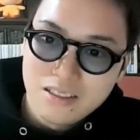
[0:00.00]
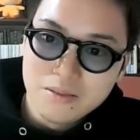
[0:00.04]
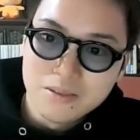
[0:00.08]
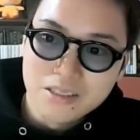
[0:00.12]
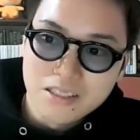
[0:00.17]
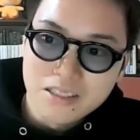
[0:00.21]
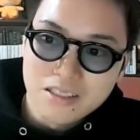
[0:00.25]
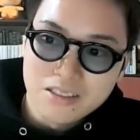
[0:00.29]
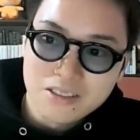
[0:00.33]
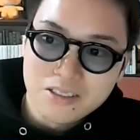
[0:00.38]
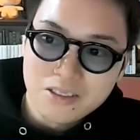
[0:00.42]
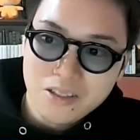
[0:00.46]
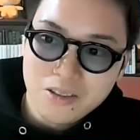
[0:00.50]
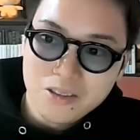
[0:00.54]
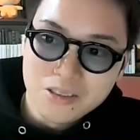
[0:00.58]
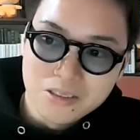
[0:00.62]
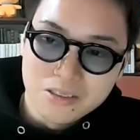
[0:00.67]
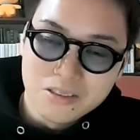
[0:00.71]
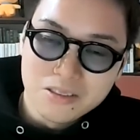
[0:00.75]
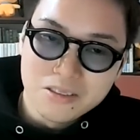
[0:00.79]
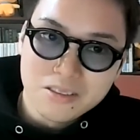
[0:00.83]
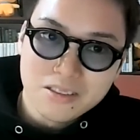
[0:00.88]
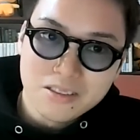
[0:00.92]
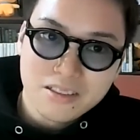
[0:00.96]
でもさ、それこ
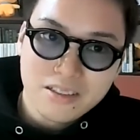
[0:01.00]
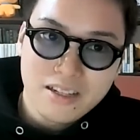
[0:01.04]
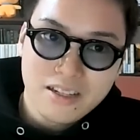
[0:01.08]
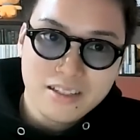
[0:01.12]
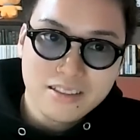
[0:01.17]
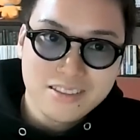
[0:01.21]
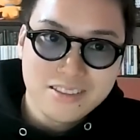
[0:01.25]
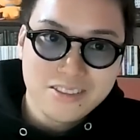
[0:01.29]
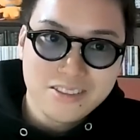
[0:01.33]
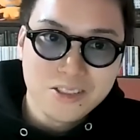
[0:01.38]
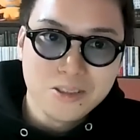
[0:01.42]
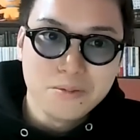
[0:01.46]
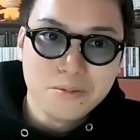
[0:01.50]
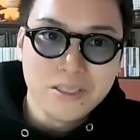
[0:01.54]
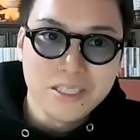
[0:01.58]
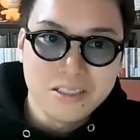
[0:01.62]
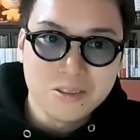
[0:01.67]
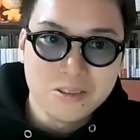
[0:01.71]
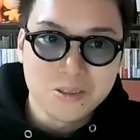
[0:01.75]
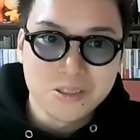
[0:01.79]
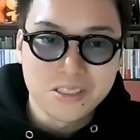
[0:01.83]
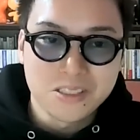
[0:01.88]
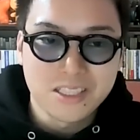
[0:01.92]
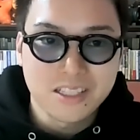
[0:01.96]
そ、
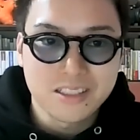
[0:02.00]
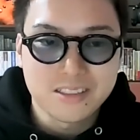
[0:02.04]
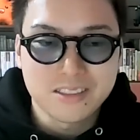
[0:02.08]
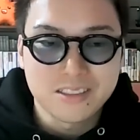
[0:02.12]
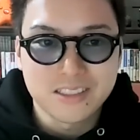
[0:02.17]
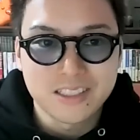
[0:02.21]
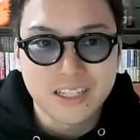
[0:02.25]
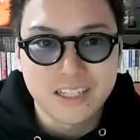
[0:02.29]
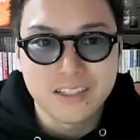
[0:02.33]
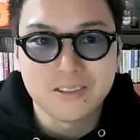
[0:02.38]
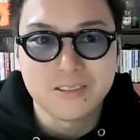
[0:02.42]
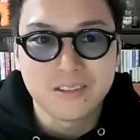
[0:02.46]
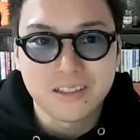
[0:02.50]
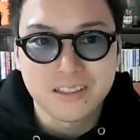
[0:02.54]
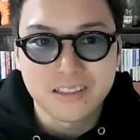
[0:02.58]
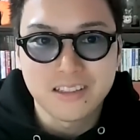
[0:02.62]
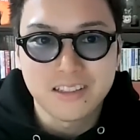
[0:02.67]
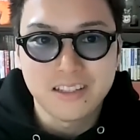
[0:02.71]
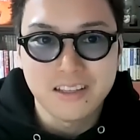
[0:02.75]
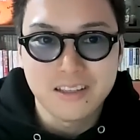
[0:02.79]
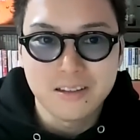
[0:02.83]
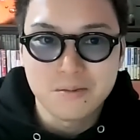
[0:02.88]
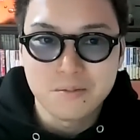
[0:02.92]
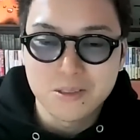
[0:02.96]
キャッチコピーに5時脱字あると
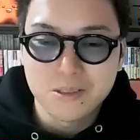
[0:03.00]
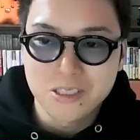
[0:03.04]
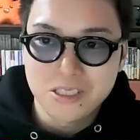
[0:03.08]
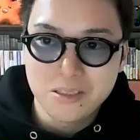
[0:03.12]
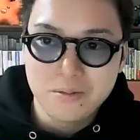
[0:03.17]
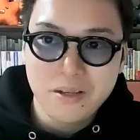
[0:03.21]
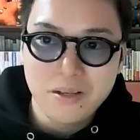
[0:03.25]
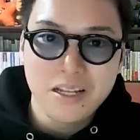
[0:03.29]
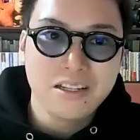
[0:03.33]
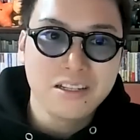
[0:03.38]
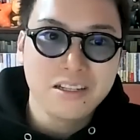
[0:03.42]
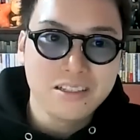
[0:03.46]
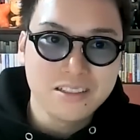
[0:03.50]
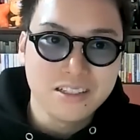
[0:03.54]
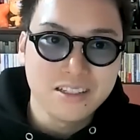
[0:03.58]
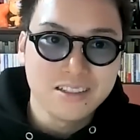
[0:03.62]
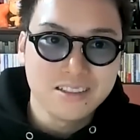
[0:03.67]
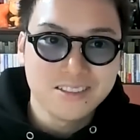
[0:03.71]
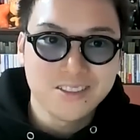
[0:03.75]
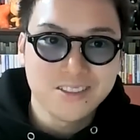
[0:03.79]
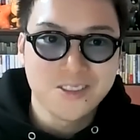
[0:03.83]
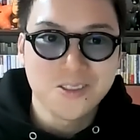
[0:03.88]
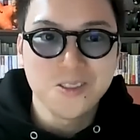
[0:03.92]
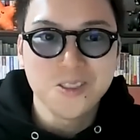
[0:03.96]
かって、もう致命的じゃ
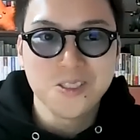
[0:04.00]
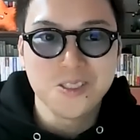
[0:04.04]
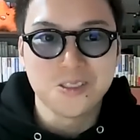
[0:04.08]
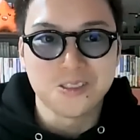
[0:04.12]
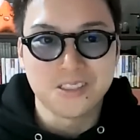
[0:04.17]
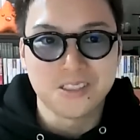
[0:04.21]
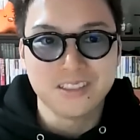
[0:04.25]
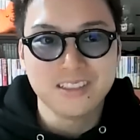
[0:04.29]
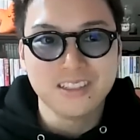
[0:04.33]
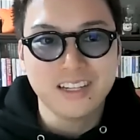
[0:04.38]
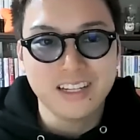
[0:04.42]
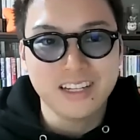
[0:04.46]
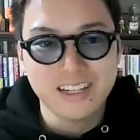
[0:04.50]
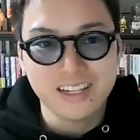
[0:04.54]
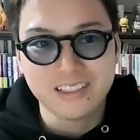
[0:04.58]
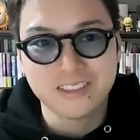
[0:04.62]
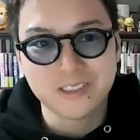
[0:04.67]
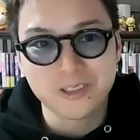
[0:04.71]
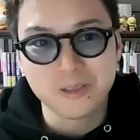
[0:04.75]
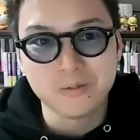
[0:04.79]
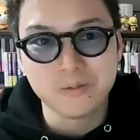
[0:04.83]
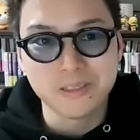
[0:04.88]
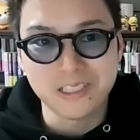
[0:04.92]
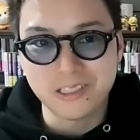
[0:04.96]
ん。その人そんなに
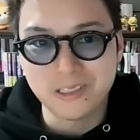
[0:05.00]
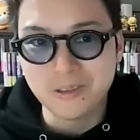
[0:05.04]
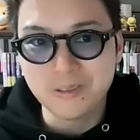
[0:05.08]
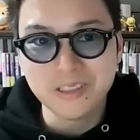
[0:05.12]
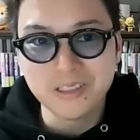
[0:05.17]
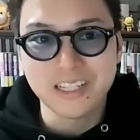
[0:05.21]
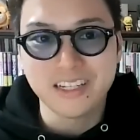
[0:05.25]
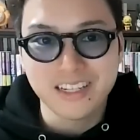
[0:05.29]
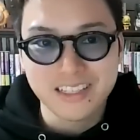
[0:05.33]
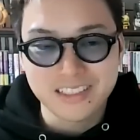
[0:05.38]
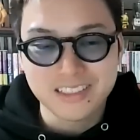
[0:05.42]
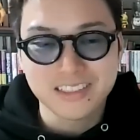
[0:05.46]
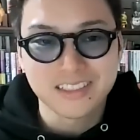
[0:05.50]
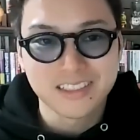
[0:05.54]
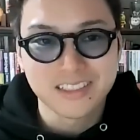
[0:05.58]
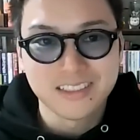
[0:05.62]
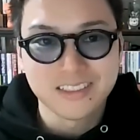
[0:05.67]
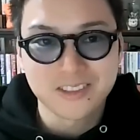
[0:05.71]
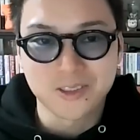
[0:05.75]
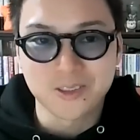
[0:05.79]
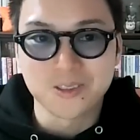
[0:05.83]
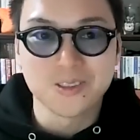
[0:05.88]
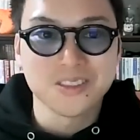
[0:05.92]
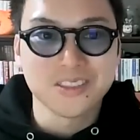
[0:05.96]
キャッチコピー読んでないじゃん。
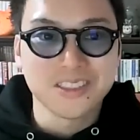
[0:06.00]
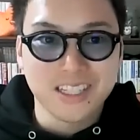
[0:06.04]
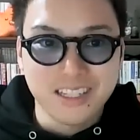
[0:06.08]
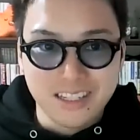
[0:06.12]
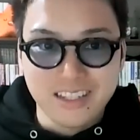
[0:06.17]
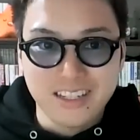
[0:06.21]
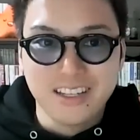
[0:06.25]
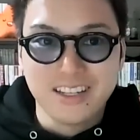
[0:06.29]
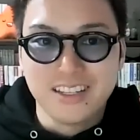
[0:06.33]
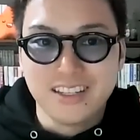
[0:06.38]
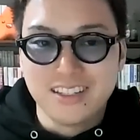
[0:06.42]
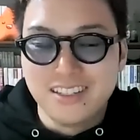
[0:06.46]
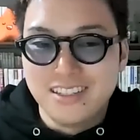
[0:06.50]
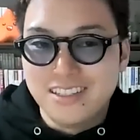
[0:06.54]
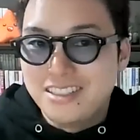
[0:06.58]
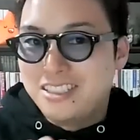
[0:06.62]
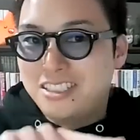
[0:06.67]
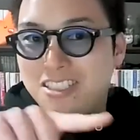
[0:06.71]
その時点で。